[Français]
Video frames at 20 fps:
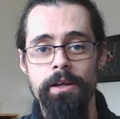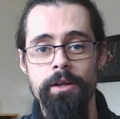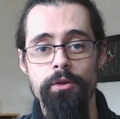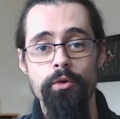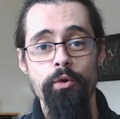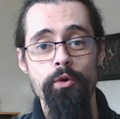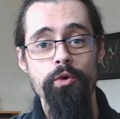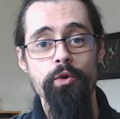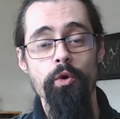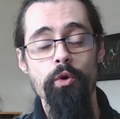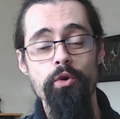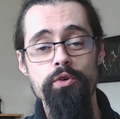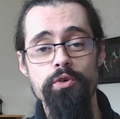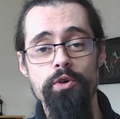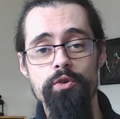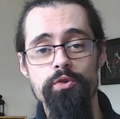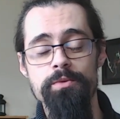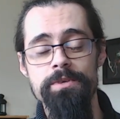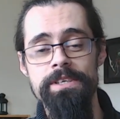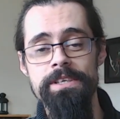Donc
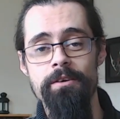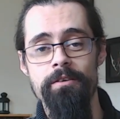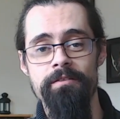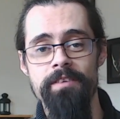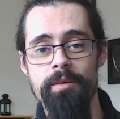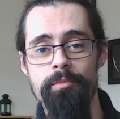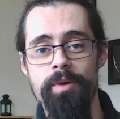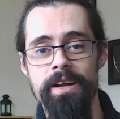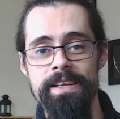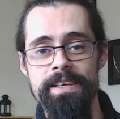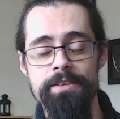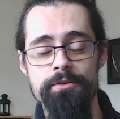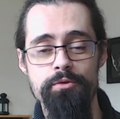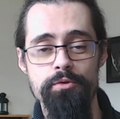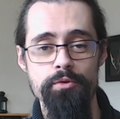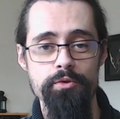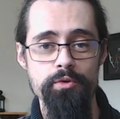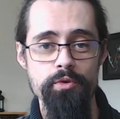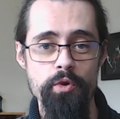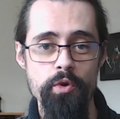aujourd'hui, on va parler
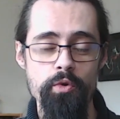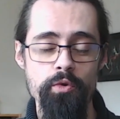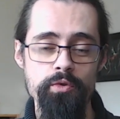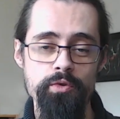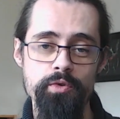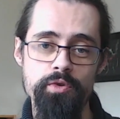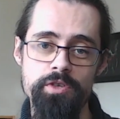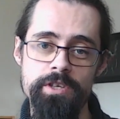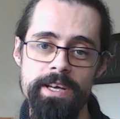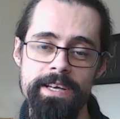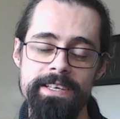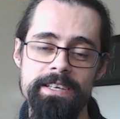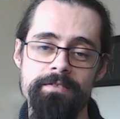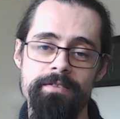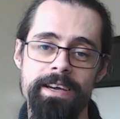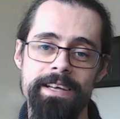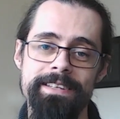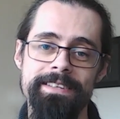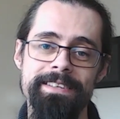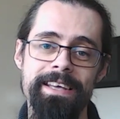du second sujet qui
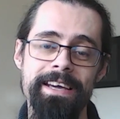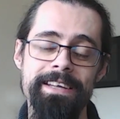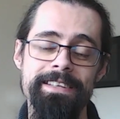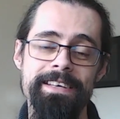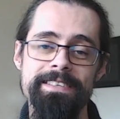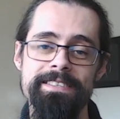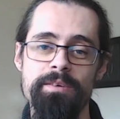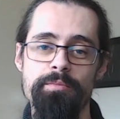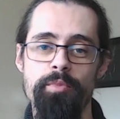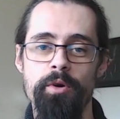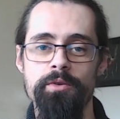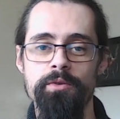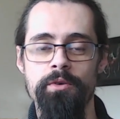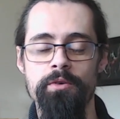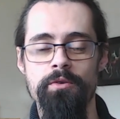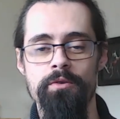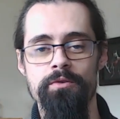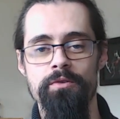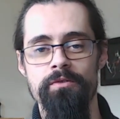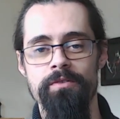va être très très important
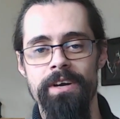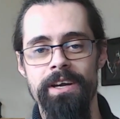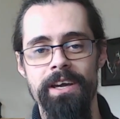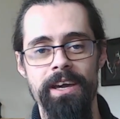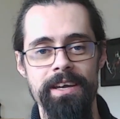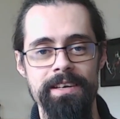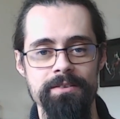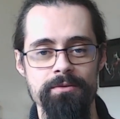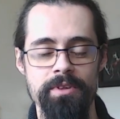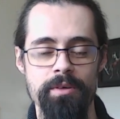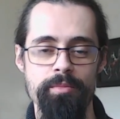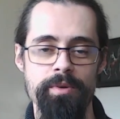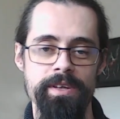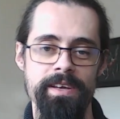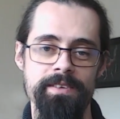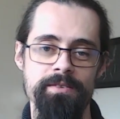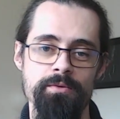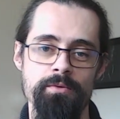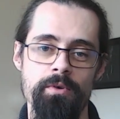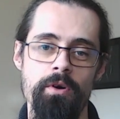quand on va créer son
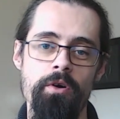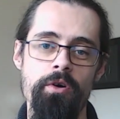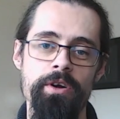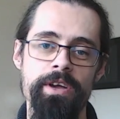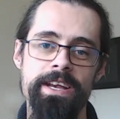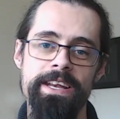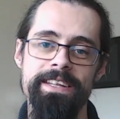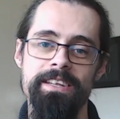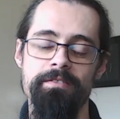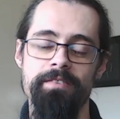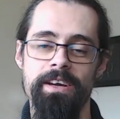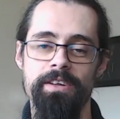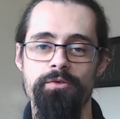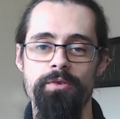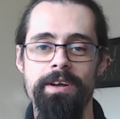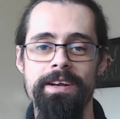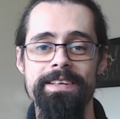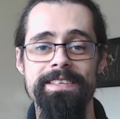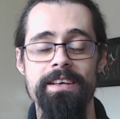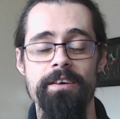application en réalité
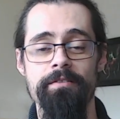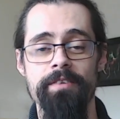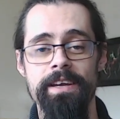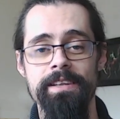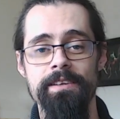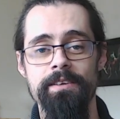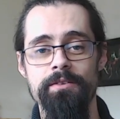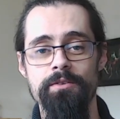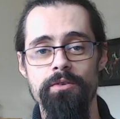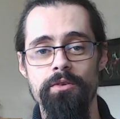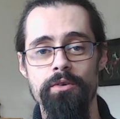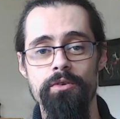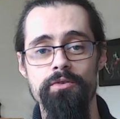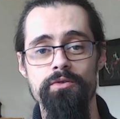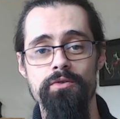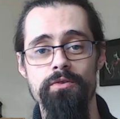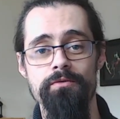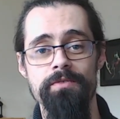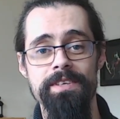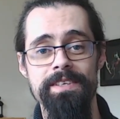virtuelle, ça va être de
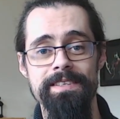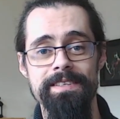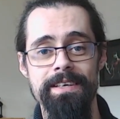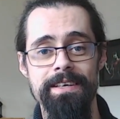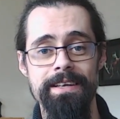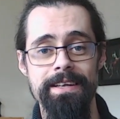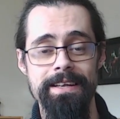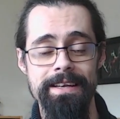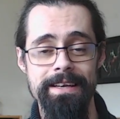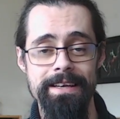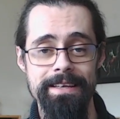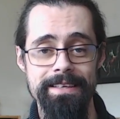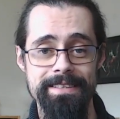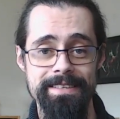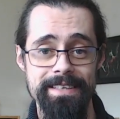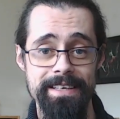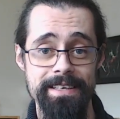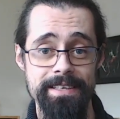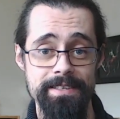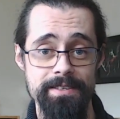se fixer
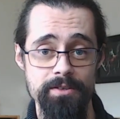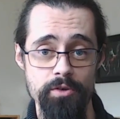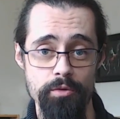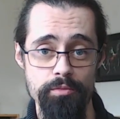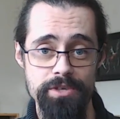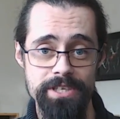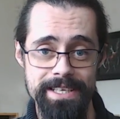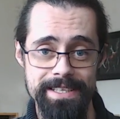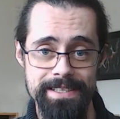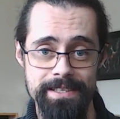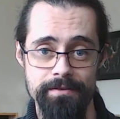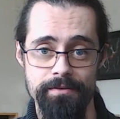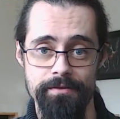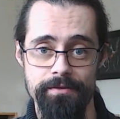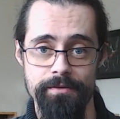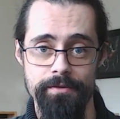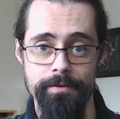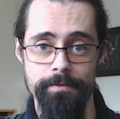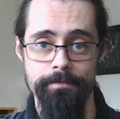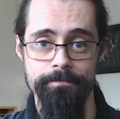ses objectifs.